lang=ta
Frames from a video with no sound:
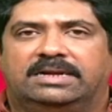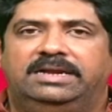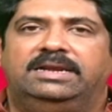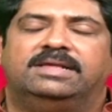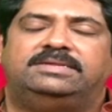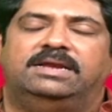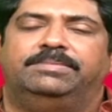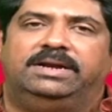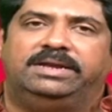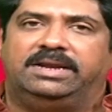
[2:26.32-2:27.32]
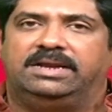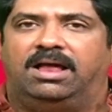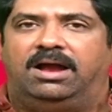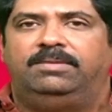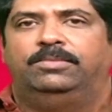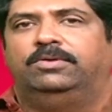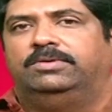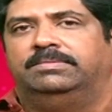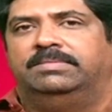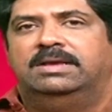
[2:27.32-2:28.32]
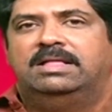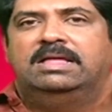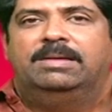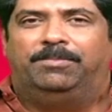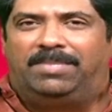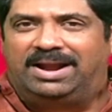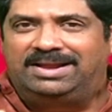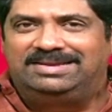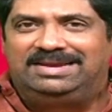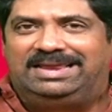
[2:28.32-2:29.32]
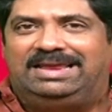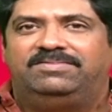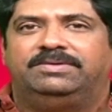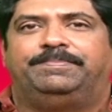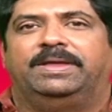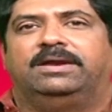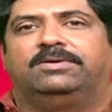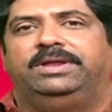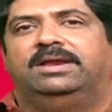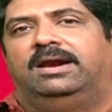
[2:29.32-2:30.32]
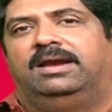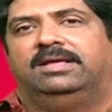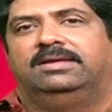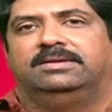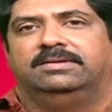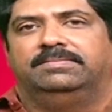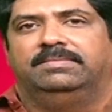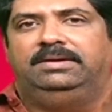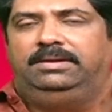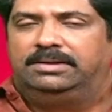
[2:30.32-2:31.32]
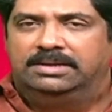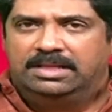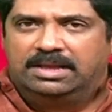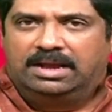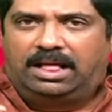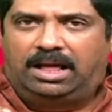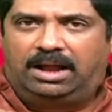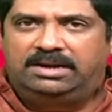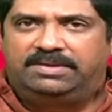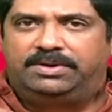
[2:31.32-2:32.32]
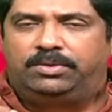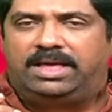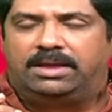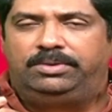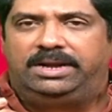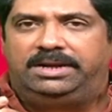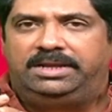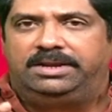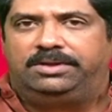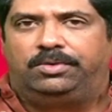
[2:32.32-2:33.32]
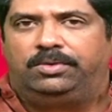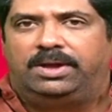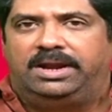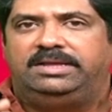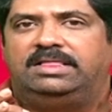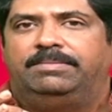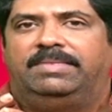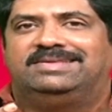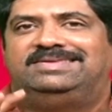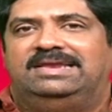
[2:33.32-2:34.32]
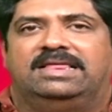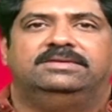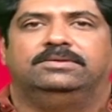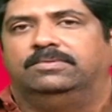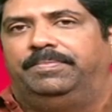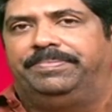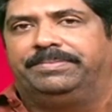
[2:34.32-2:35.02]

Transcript: கன்னிராசி அன்பர்களுக்கு இன்றைக்கு நாள் முழுவதும் மனது நிறைவு பெறக்கூடிய நாளாக இருக்குது ஆண்டவனுடைய அருள் என்னைக்கு இருக்கோ அன்றைக்கி தான் மனசு நிறைஞ்சிருக்கும்